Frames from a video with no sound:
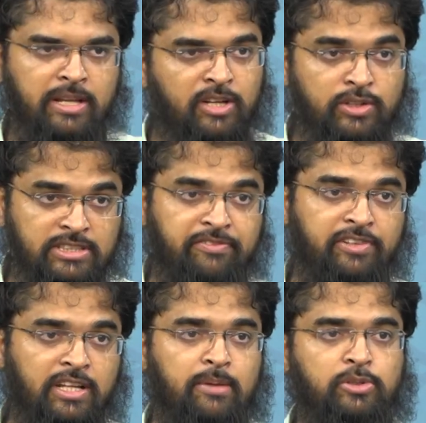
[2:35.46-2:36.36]
पहले ही हुआ
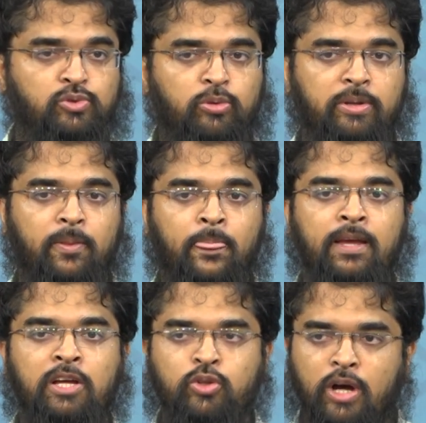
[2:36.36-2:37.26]
स्टैमफर्ड ग्रामर स्कूल में
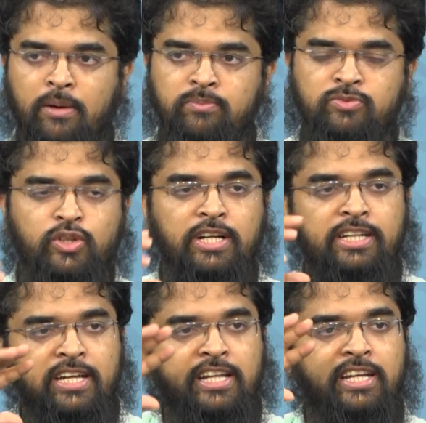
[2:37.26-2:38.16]
तो हम जो है
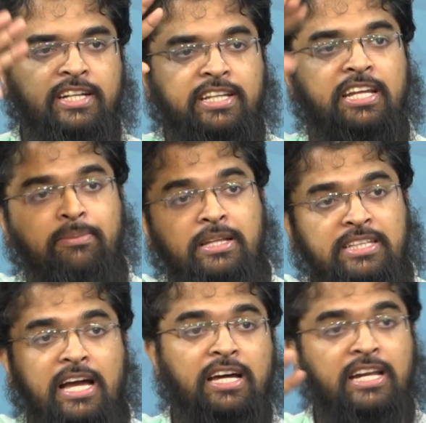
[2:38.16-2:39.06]
डिग्री इंटर के बाद
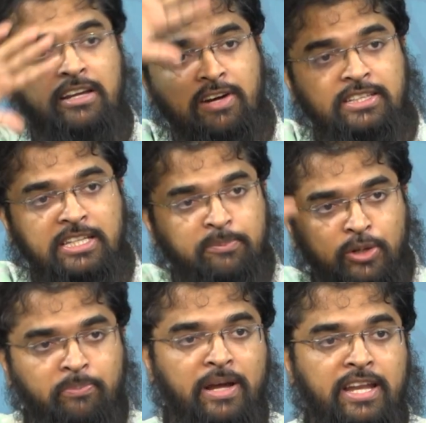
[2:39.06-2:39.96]
क्या करना है वहाँ तक की
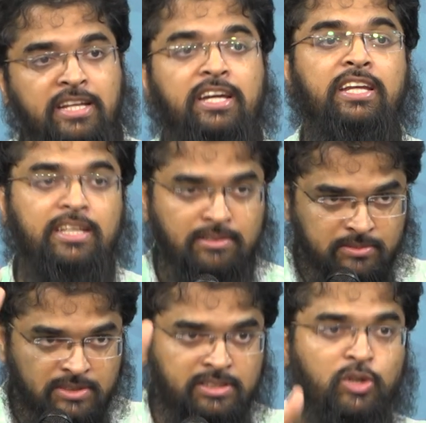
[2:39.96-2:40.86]
पूरी प्लानिंग करके
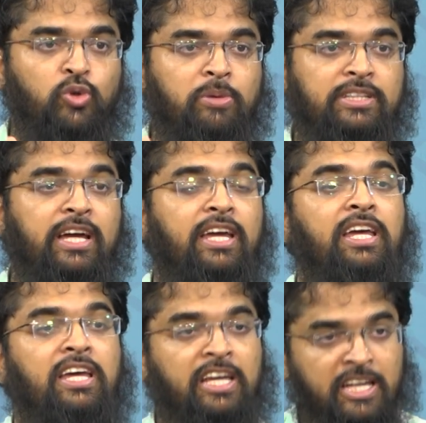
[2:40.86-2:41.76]
सर को बताए
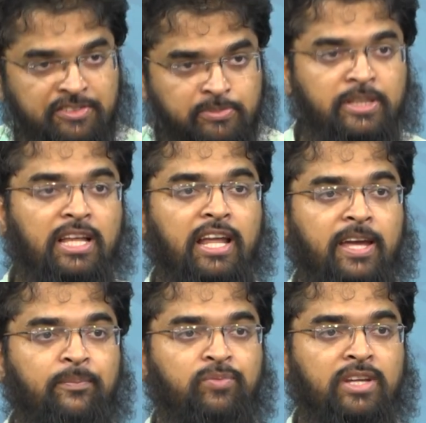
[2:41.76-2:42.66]
हिव्स में
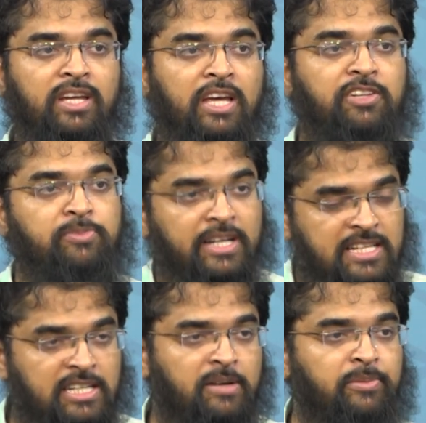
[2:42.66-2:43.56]
दलाए हिव्स में
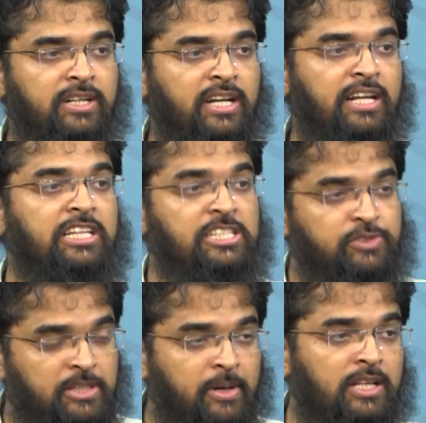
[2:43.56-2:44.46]
कैसा कंप्लीट करना है
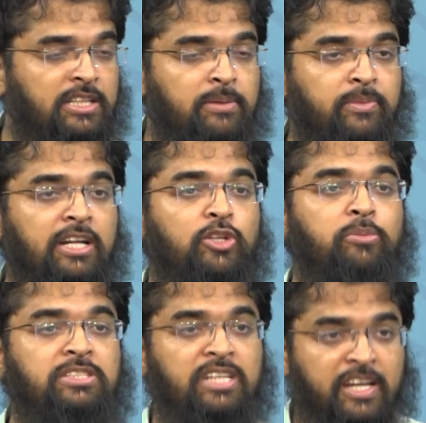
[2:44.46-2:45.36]
दसवीं जमा खत्म करा तो
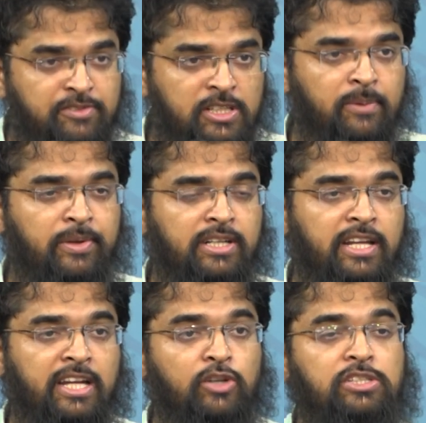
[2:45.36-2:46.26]
बच्चा ही कंप्लीट
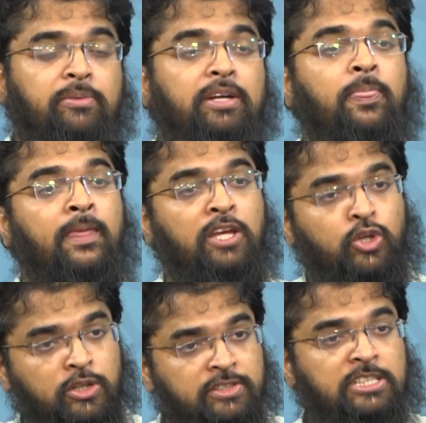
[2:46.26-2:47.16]
करेंगे उसके बाद
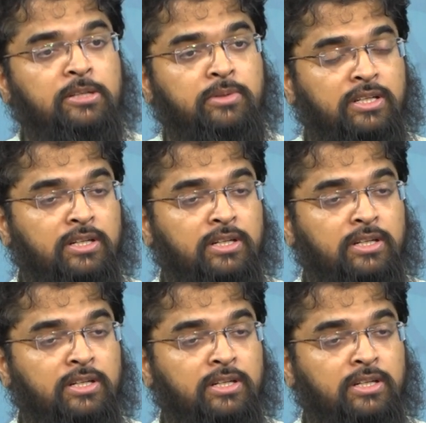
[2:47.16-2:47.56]
यूनिवर्सिटी